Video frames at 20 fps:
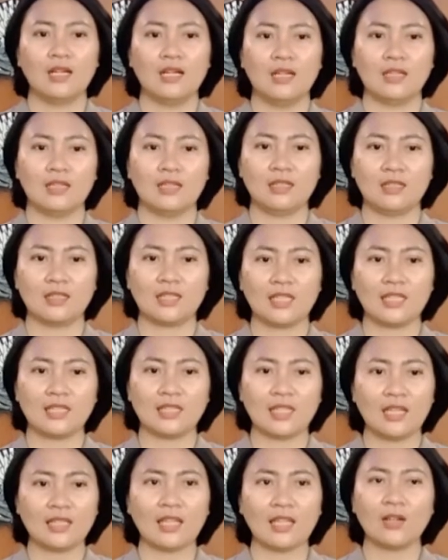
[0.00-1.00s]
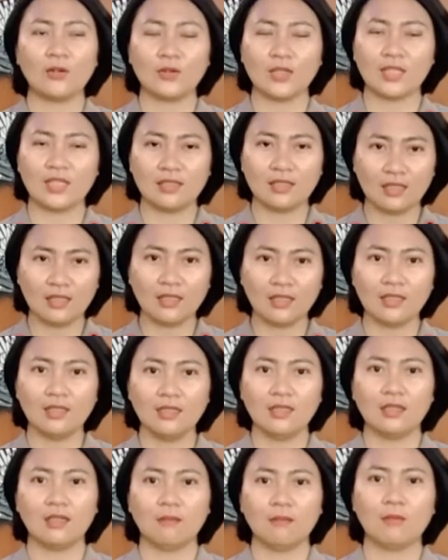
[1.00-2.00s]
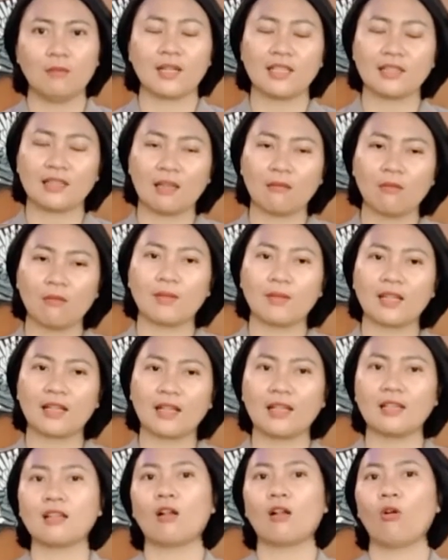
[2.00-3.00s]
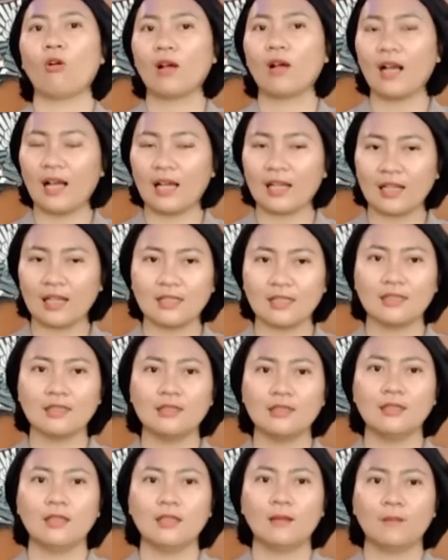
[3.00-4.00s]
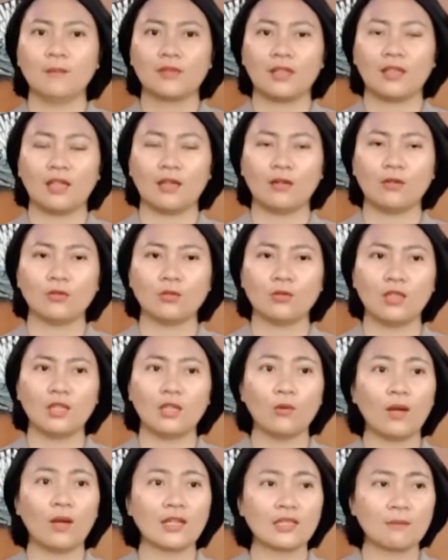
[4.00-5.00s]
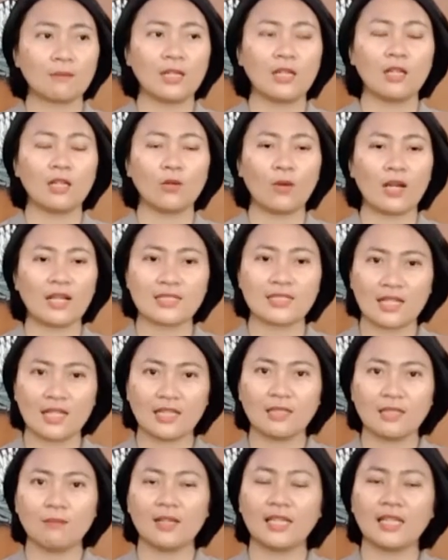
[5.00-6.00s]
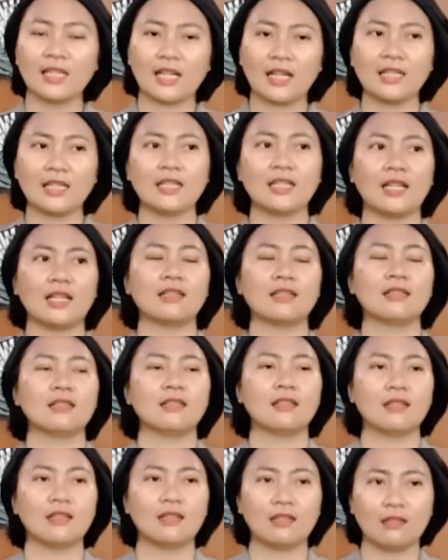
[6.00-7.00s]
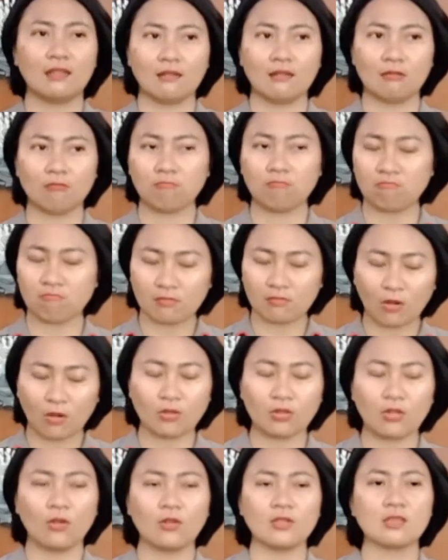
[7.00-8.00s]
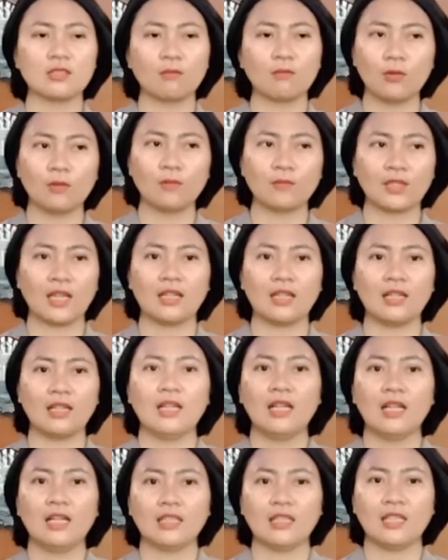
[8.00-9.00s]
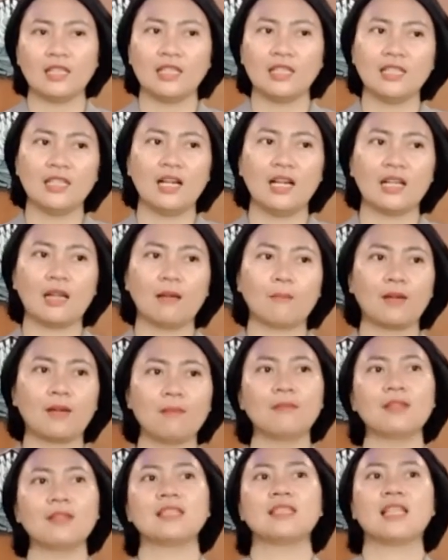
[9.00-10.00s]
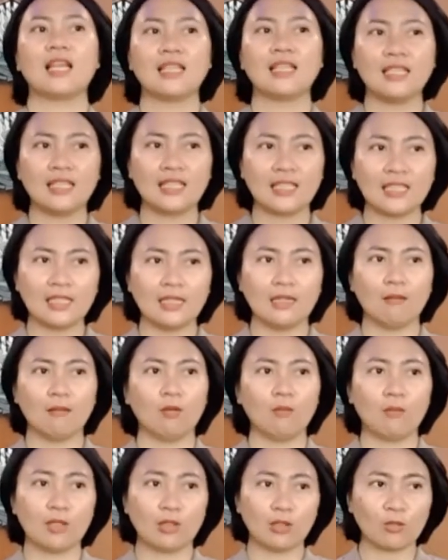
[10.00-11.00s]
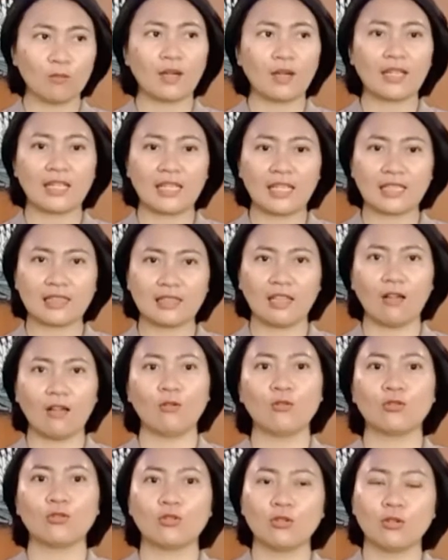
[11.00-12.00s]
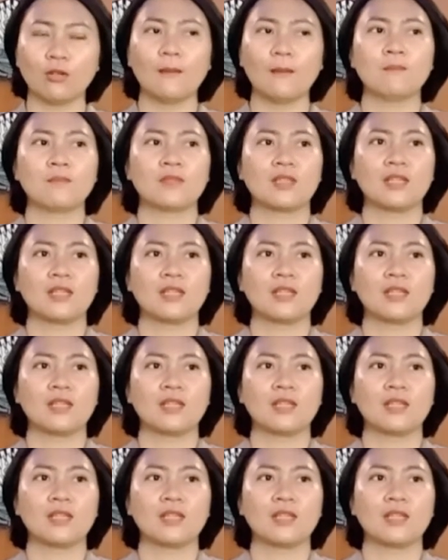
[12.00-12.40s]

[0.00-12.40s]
Uh, kita tahun ini pemerintah memberikan kelonggaran ya untuk leluasa lebih leluasa dibandingkan dengan tahun-tahun uh, tahun -tahun sebelumnya dan ini diharapkan menjadi momentum bagi kita untuk